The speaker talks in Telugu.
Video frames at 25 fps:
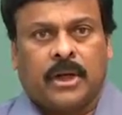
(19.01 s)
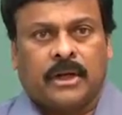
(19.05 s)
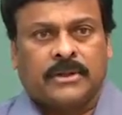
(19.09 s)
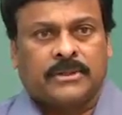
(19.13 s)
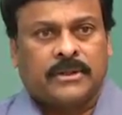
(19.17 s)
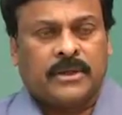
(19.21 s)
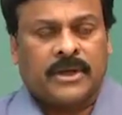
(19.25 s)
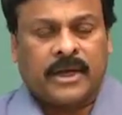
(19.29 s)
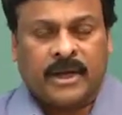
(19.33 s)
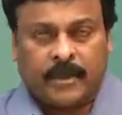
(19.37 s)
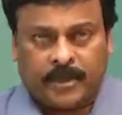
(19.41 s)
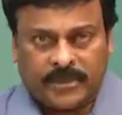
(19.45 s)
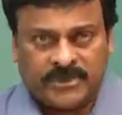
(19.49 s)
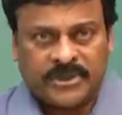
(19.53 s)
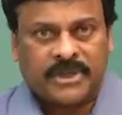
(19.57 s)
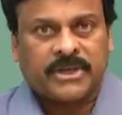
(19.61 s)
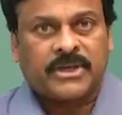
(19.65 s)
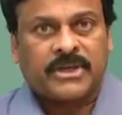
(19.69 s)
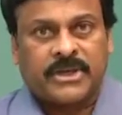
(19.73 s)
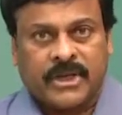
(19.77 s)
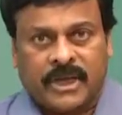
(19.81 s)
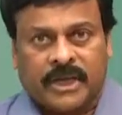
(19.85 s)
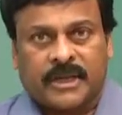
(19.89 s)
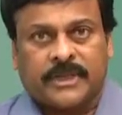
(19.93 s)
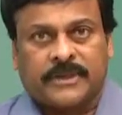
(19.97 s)
అసలు
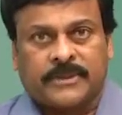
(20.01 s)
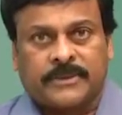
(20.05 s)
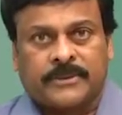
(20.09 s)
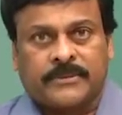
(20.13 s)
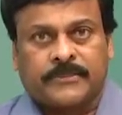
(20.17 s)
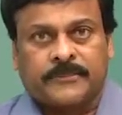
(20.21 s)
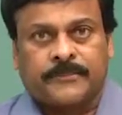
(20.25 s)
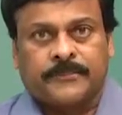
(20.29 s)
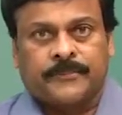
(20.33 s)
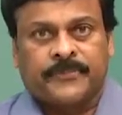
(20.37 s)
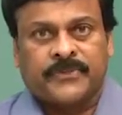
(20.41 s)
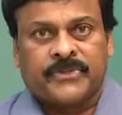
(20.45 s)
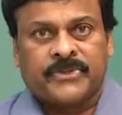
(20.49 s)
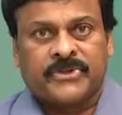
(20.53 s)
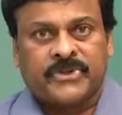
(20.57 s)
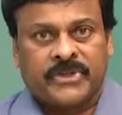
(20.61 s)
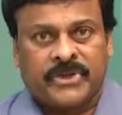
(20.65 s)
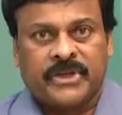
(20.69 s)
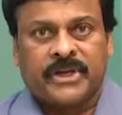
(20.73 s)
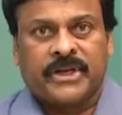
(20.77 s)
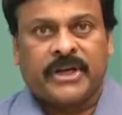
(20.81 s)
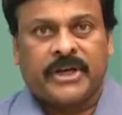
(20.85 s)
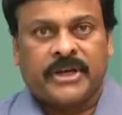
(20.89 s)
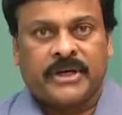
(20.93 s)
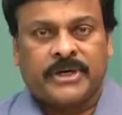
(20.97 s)
నమశక్యం కాలేదు
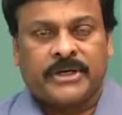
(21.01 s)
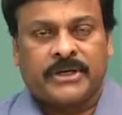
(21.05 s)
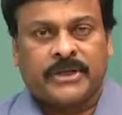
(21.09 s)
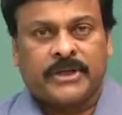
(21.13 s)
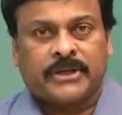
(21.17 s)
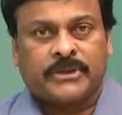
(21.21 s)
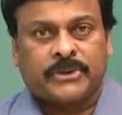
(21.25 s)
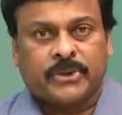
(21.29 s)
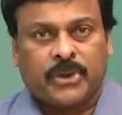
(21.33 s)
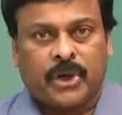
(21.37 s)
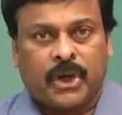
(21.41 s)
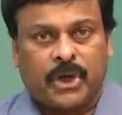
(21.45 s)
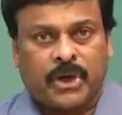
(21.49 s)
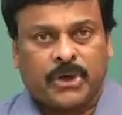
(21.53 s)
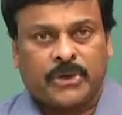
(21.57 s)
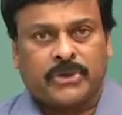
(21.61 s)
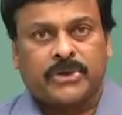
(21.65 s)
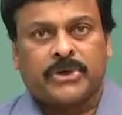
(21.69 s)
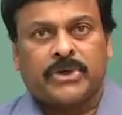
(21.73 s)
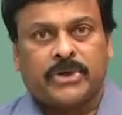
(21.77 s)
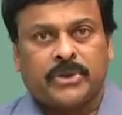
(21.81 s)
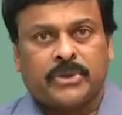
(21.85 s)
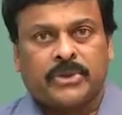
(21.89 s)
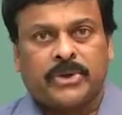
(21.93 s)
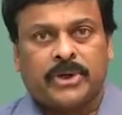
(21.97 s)
శ్రీహరి ఏంటి ఎంతో
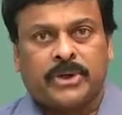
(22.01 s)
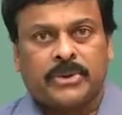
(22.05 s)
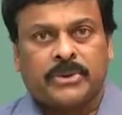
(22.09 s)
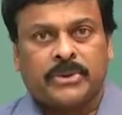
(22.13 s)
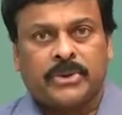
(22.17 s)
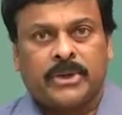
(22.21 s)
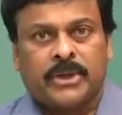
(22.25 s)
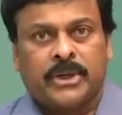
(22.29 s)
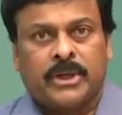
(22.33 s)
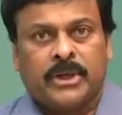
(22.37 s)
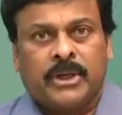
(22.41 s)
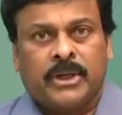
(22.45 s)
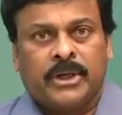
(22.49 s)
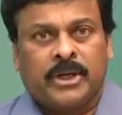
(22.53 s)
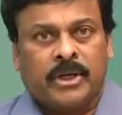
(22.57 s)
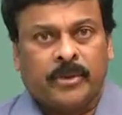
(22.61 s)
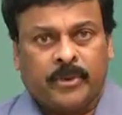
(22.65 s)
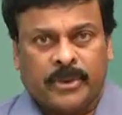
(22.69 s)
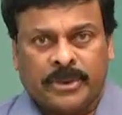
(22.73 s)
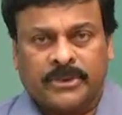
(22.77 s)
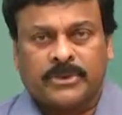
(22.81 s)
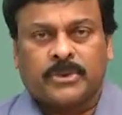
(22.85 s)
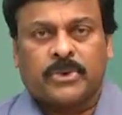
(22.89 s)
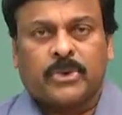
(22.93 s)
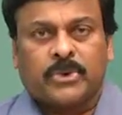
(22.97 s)
ఆరోగ్యంగా ఉంటాడు
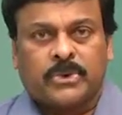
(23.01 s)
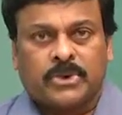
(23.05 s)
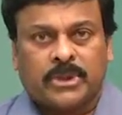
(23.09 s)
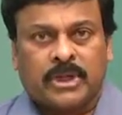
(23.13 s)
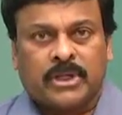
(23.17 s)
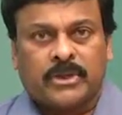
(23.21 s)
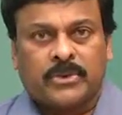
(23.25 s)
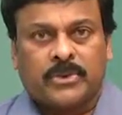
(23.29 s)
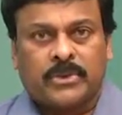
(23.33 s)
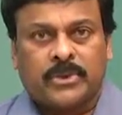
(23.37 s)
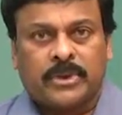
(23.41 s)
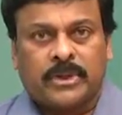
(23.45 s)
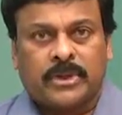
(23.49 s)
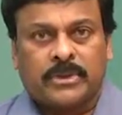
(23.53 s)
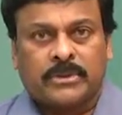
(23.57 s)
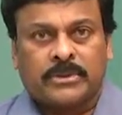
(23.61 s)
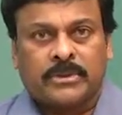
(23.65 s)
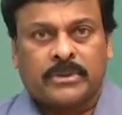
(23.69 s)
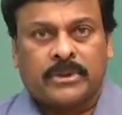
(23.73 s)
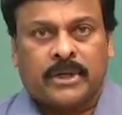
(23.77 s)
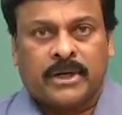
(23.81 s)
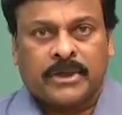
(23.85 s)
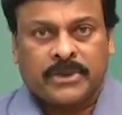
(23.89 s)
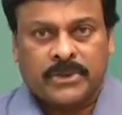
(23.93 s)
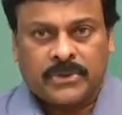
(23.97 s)
ఎప్పుడెంతో హుషారుగా ఉంటాడు
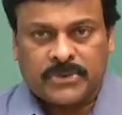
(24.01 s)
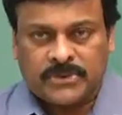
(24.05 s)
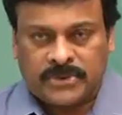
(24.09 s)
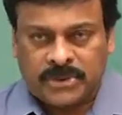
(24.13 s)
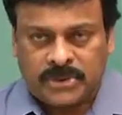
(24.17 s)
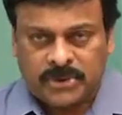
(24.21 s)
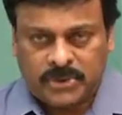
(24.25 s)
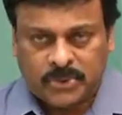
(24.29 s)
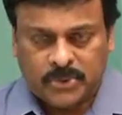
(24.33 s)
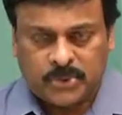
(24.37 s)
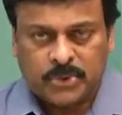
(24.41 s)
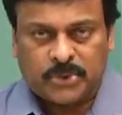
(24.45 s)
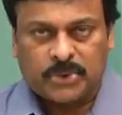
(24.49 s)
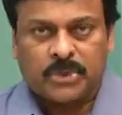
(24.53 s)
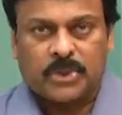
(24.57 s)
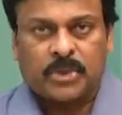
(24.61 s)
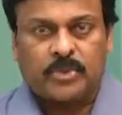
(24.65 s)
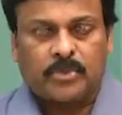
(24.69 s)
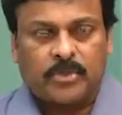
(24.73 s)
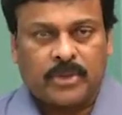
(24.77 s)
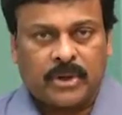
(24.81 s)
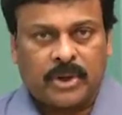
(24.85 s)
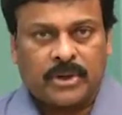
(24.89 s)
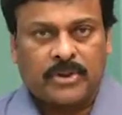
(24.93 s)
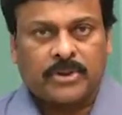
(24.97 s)
కంటిన్యూస్గా షూటింగ్లో
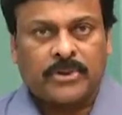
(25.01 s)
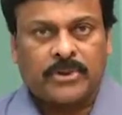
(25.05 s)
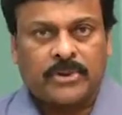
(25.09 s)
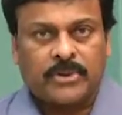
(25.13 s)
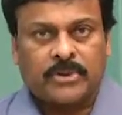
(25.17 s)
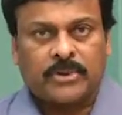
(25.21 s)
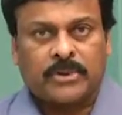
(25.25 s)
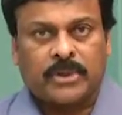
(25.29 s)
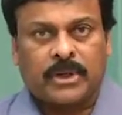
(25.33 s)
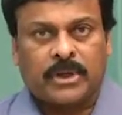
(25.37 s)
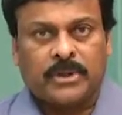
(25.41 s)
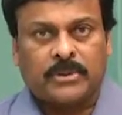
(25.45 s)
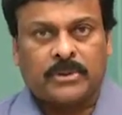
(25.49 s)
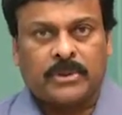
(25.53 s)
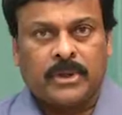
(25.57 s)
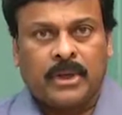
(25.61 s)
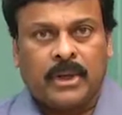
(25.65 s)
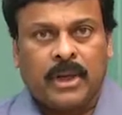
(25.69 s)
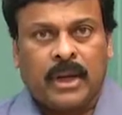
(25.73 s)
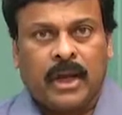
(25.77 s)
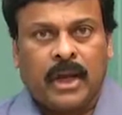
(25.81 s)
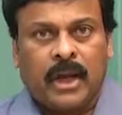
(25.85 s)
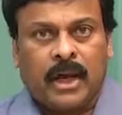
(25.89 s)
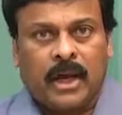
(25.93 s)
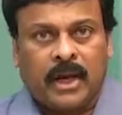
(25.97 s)
పాల్గొంటూ ఉన్నాడు
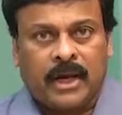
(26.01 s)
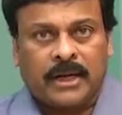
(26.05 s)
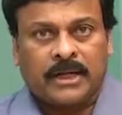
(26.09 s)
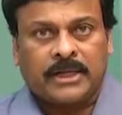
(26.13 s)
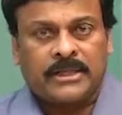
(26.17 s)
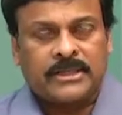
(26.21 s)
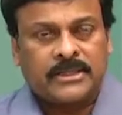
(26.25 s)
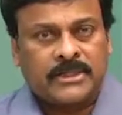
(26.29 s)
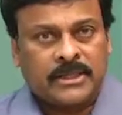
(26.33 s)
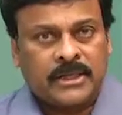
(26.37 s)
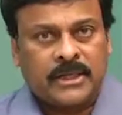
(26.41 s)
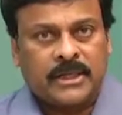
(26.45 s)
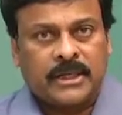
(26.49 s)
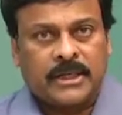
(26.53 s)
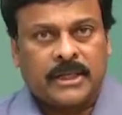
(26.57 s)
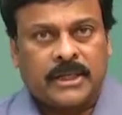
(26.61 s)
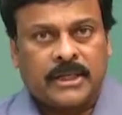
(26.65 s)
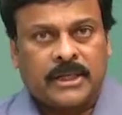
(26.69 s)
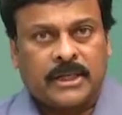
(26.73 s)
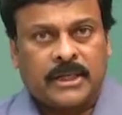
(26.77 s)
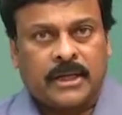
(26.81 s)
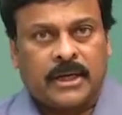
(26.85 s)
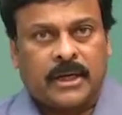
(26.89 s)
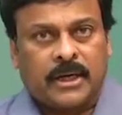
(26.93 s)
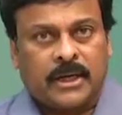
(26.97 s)
అలాంటి శ్రీహరి
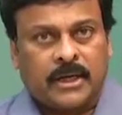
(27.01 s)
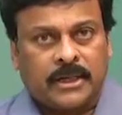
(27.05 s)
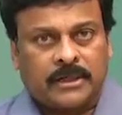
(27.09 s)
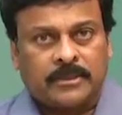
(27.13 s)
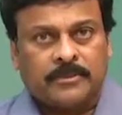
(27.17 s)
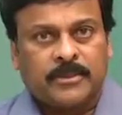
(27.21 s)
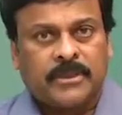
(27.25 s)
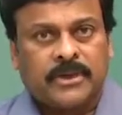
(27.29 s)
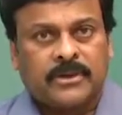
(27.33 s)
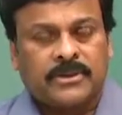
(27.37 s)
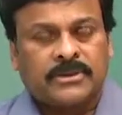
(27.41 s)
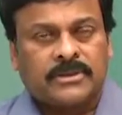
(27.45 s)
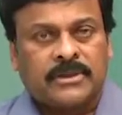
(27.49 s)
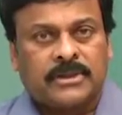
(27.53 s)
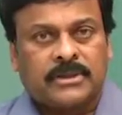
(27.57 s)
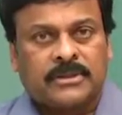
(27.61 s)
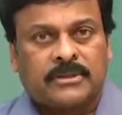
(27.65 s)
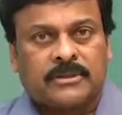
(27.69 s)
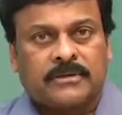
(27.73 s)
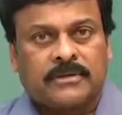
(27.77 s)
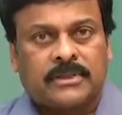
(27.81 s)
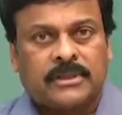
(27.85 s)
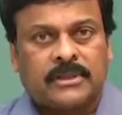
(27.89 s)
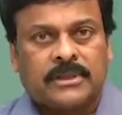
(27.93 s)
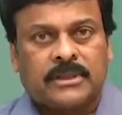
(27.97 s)
హఠాత్మరణం
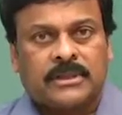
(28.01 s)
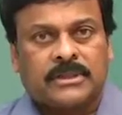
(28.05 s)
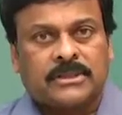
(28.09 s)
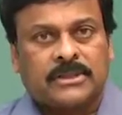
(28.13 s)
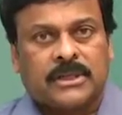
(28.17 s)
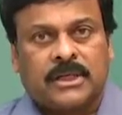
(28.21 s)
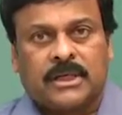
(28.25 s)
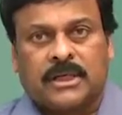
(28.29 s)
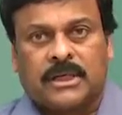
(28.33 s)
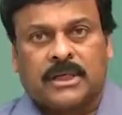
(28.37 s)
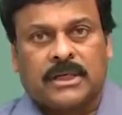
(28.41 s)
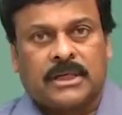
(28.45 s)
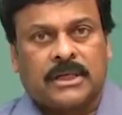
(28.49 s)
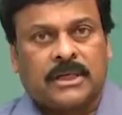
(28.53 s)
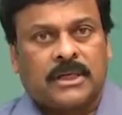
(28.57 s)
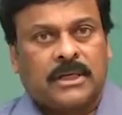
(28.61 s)
చెందడం అనేది నిజంగా